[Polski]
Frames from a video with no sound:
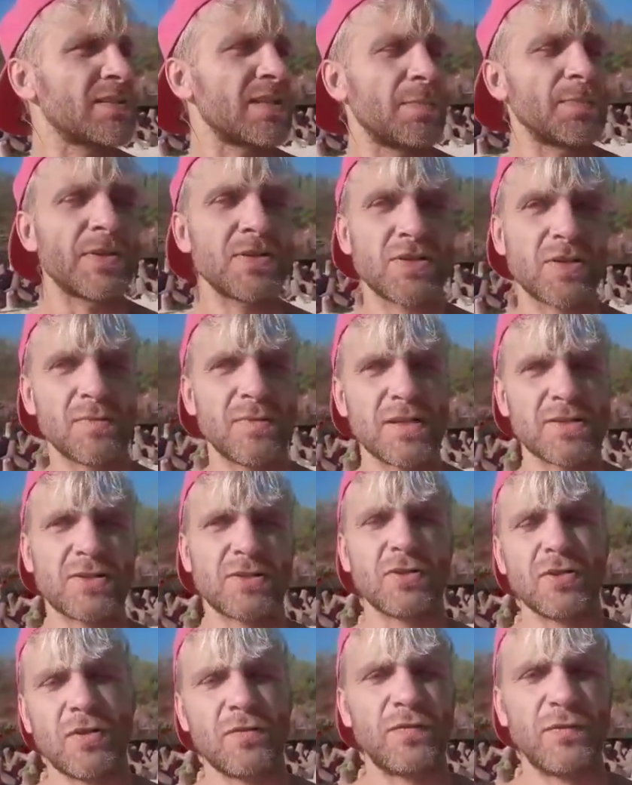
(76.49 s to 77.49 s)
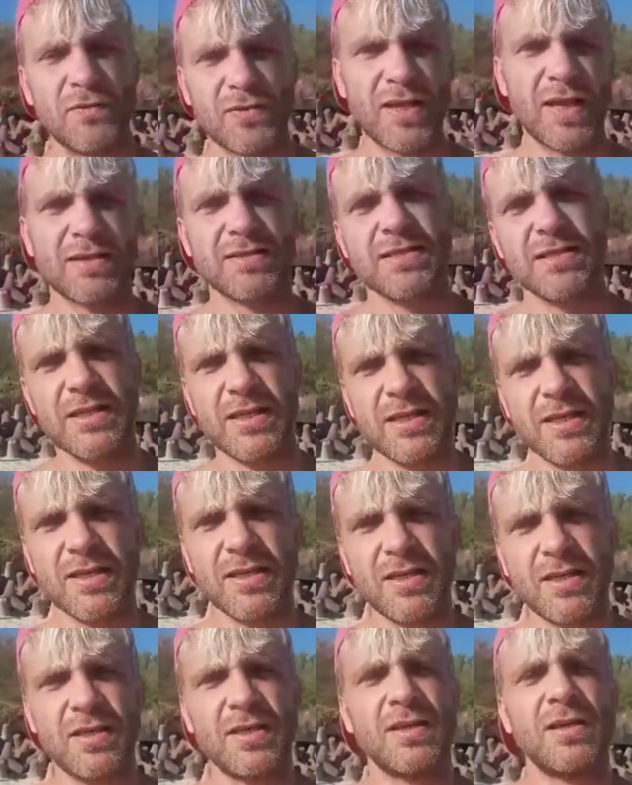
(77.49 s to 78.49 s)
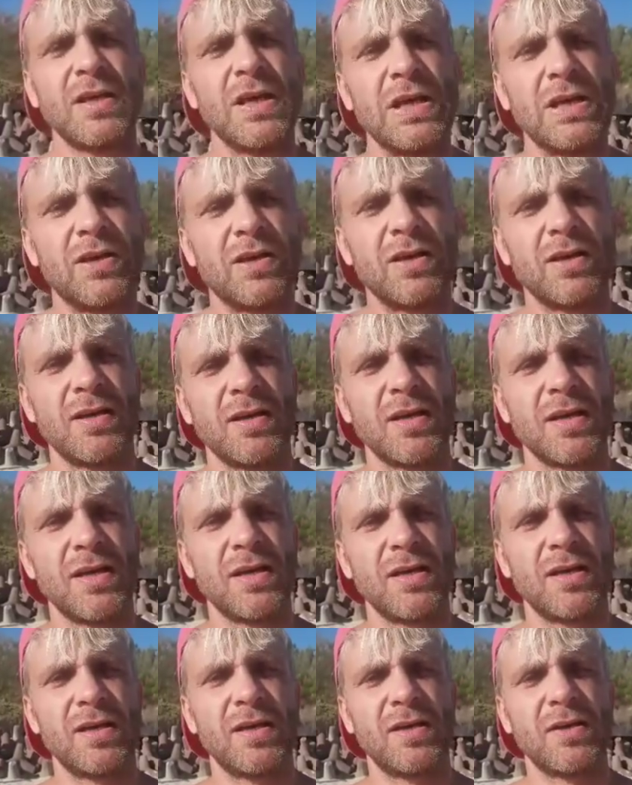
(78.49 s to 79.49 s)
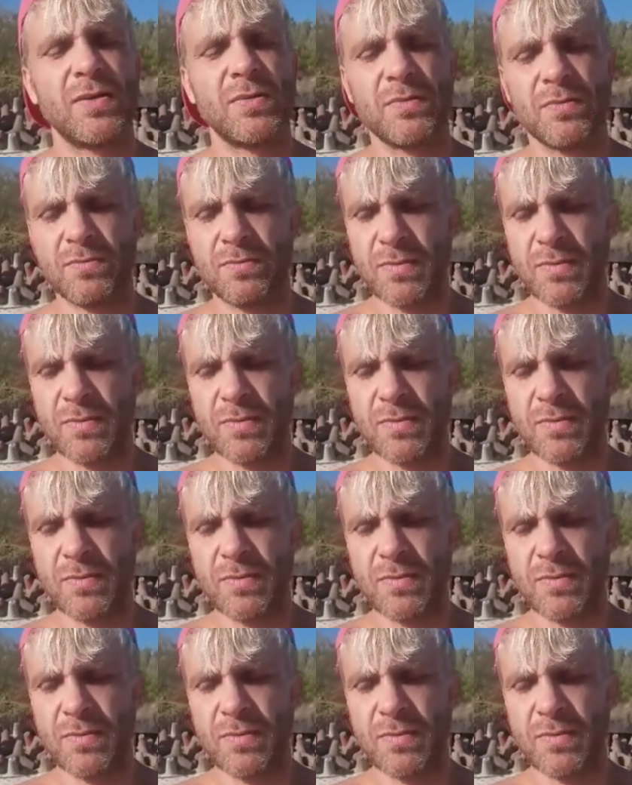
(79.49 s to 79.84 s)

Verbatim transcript: Zapraszam na stronę fundacji. E,